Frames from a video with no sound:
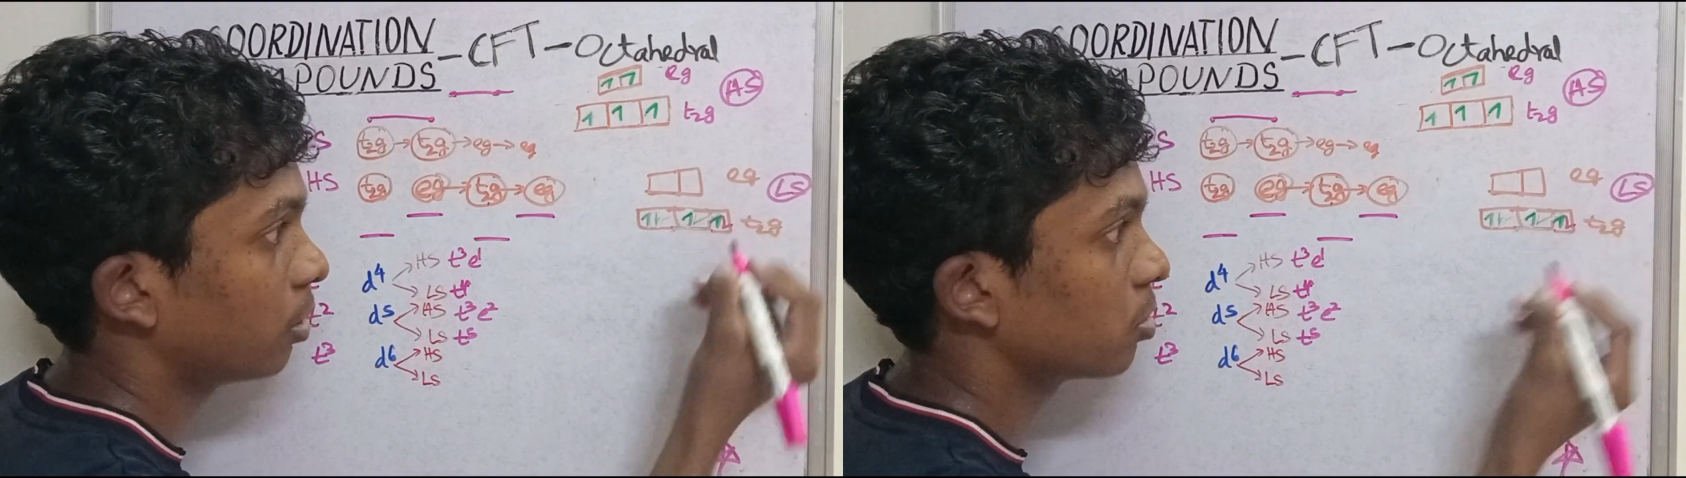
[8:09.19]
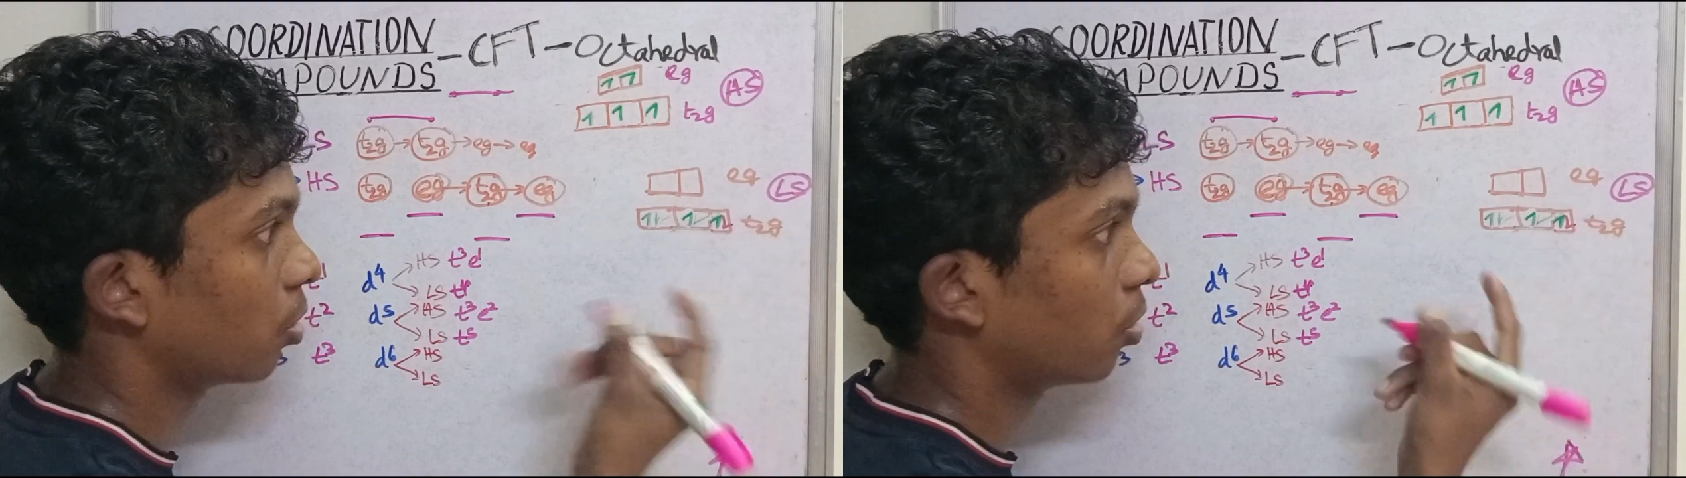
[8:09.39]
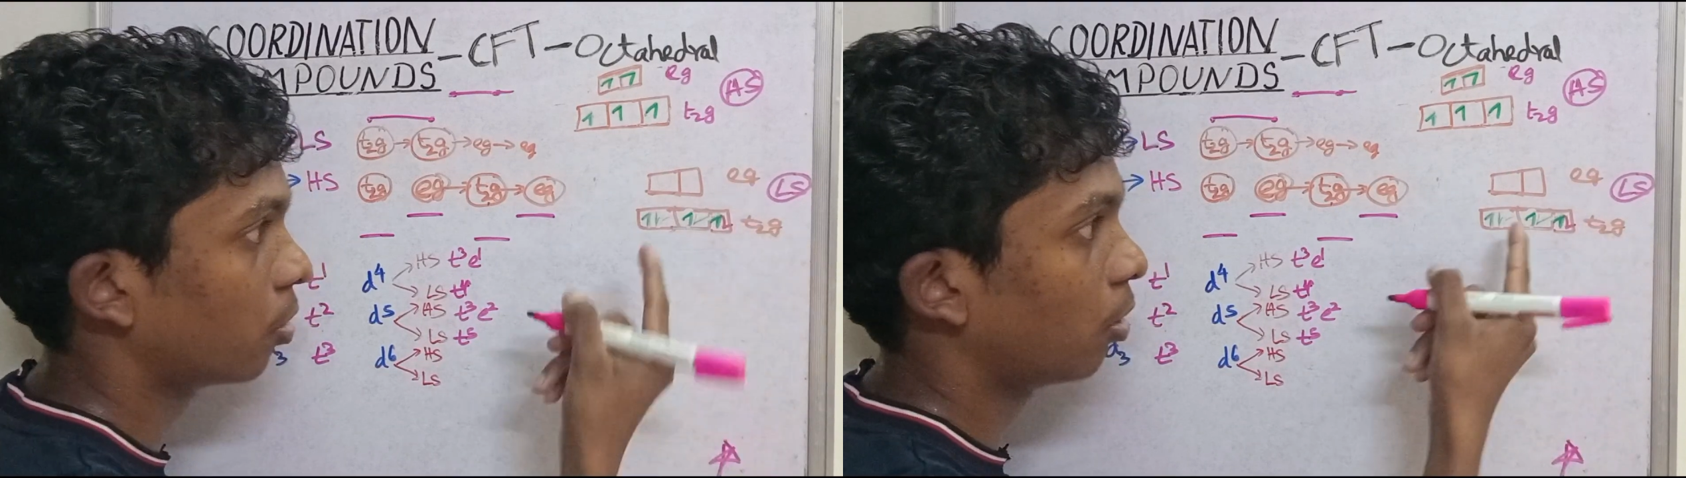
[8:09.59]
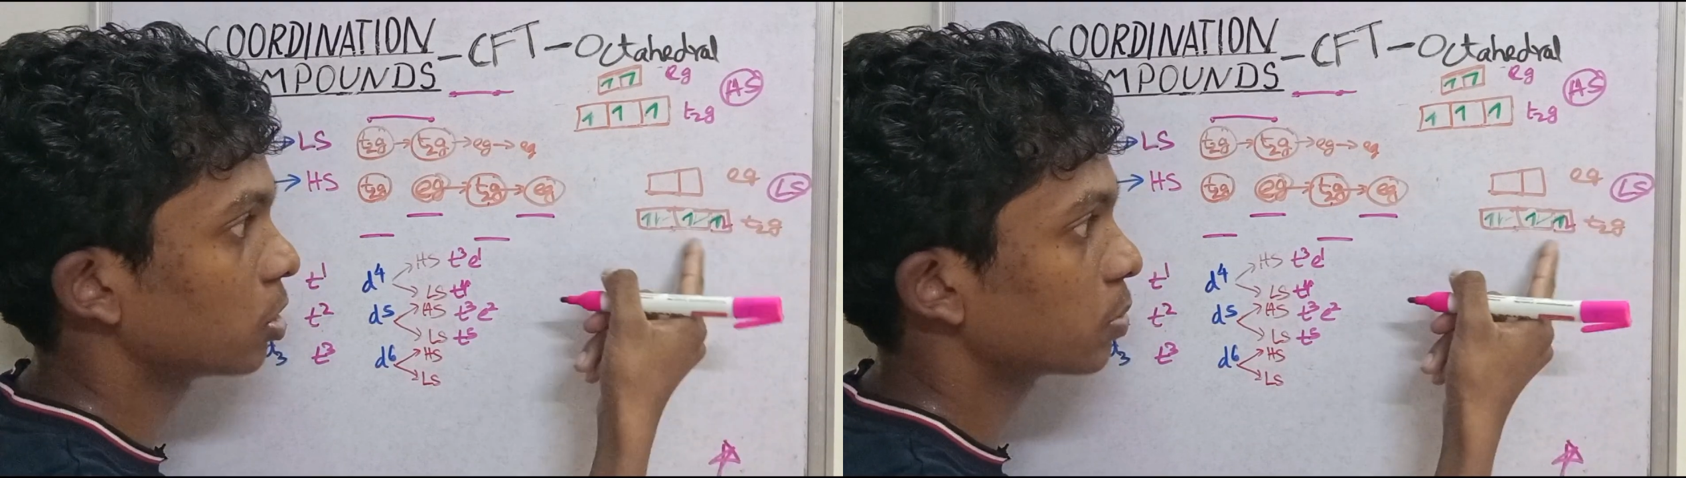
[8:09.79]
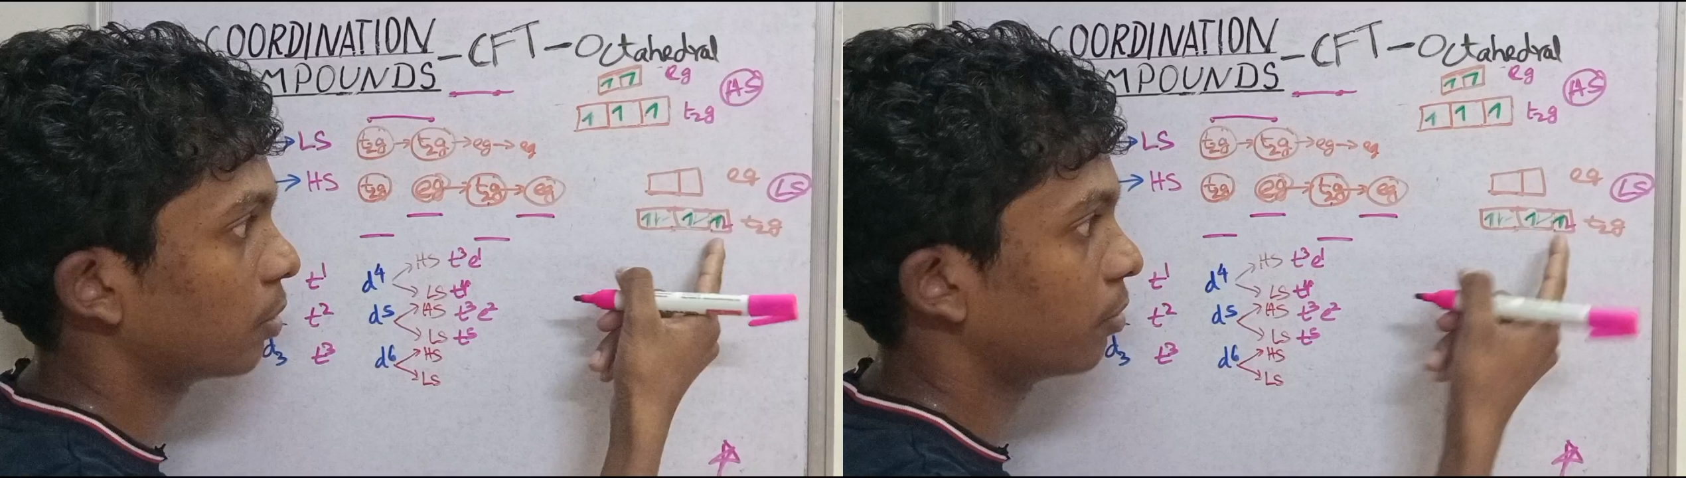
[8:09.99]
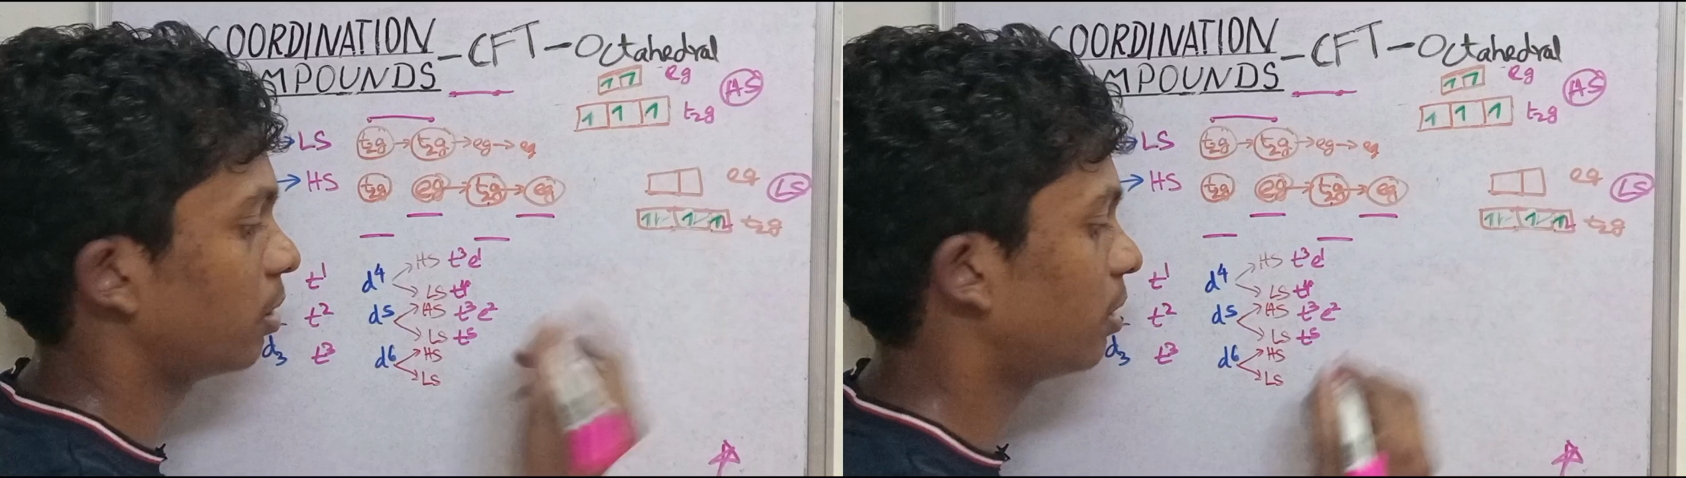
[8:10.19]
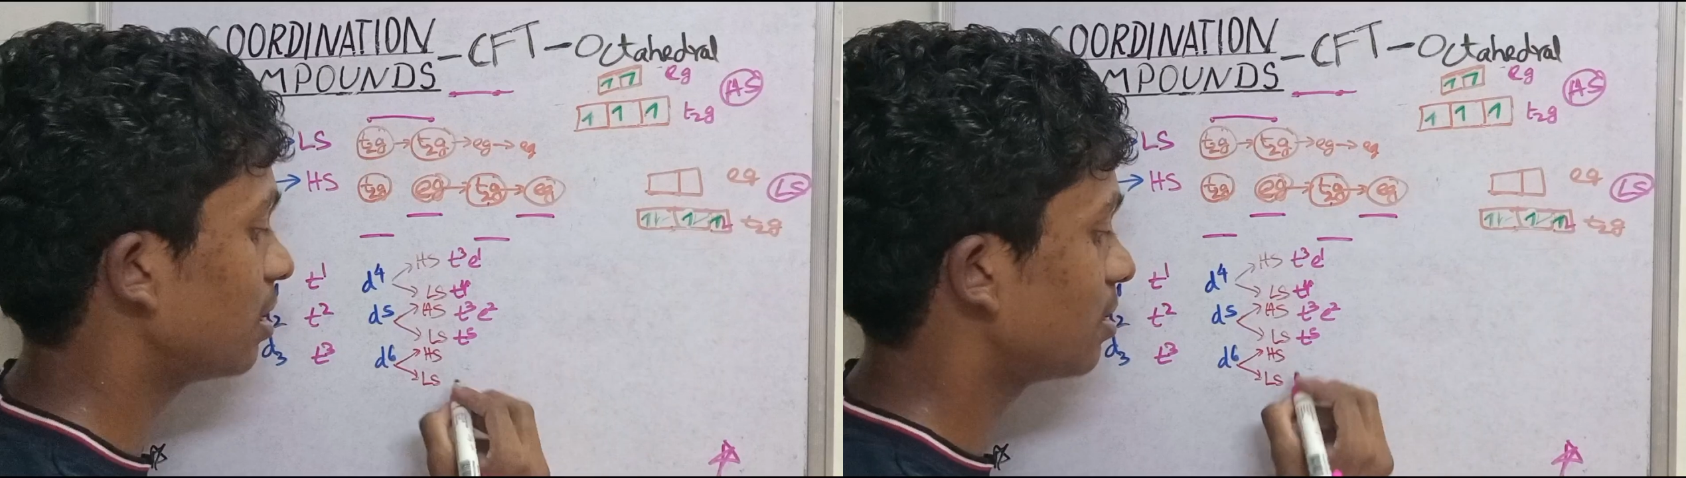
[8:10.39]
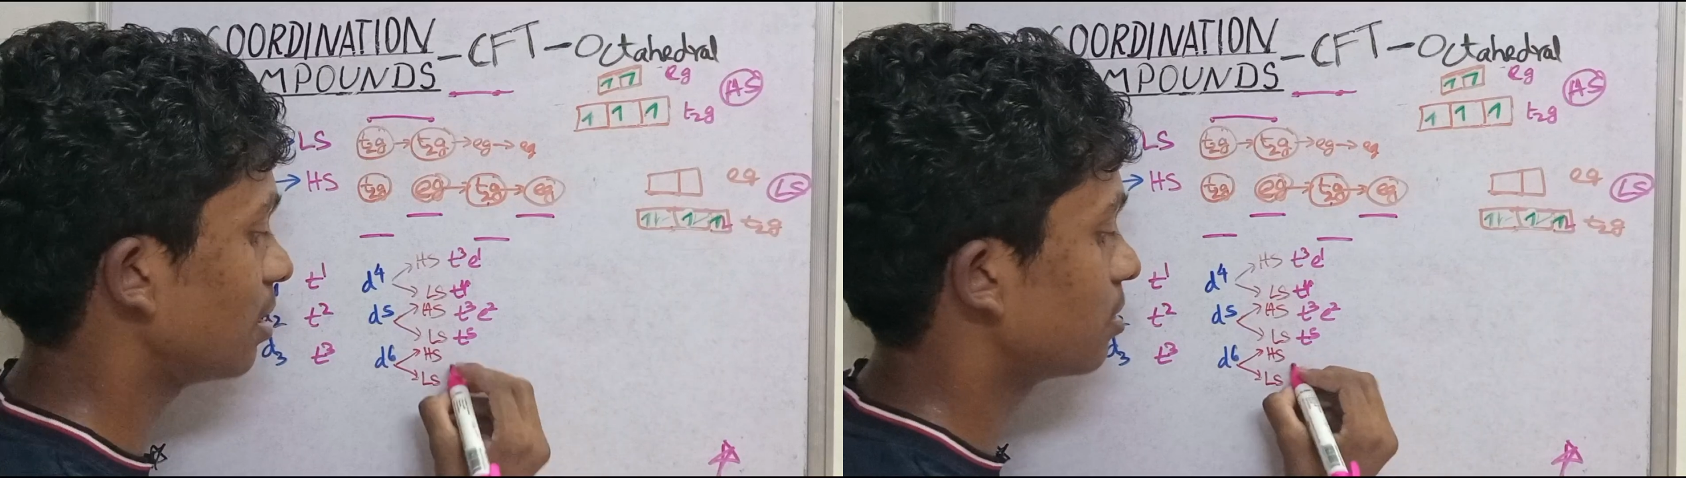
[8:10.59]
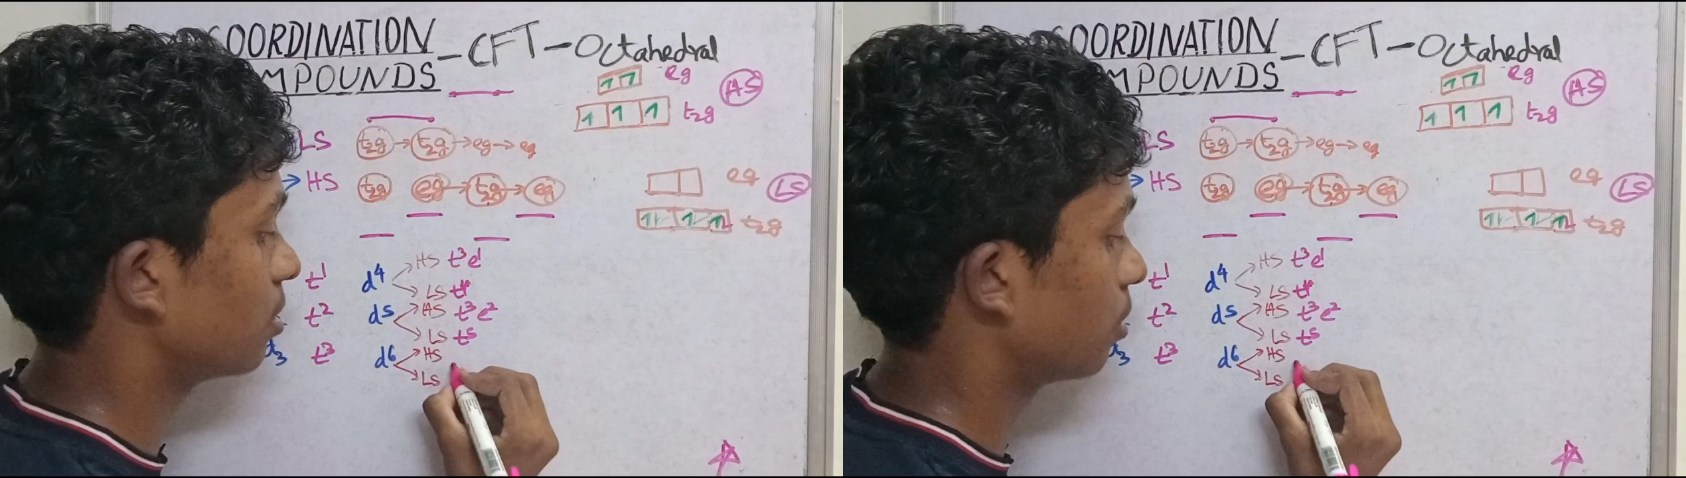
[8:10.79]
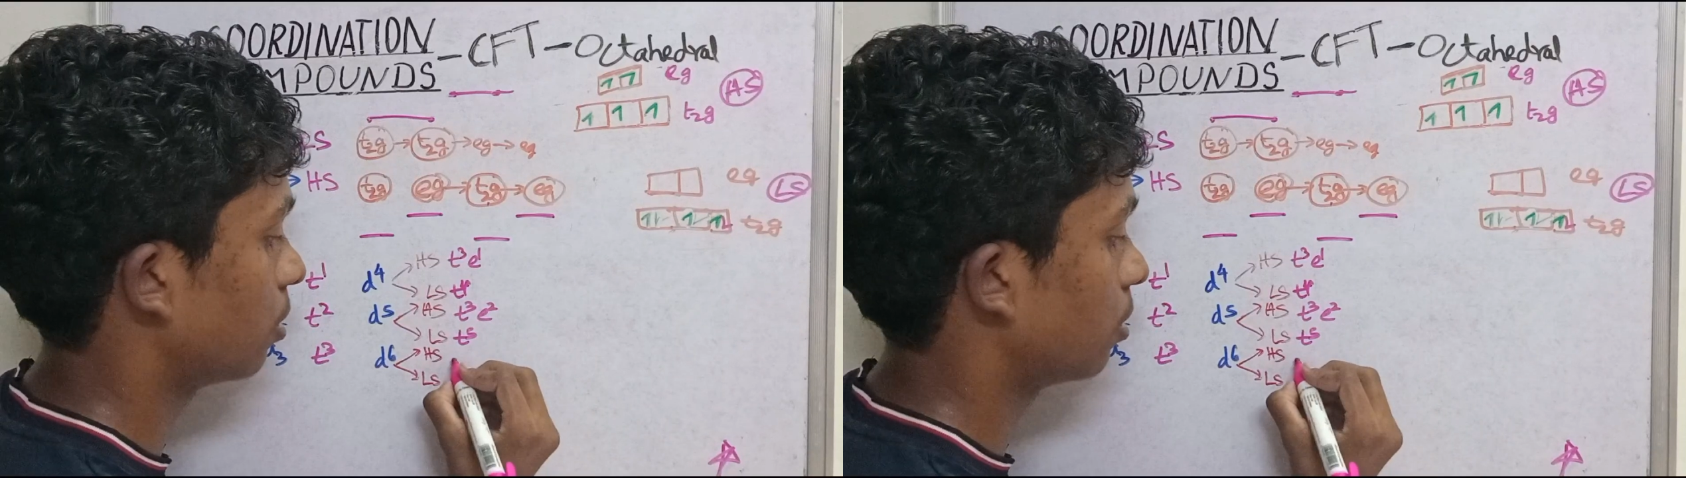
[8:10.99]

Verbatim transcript: ஸோ லோ ஸ்பின் வந்து டி சிக்ஸு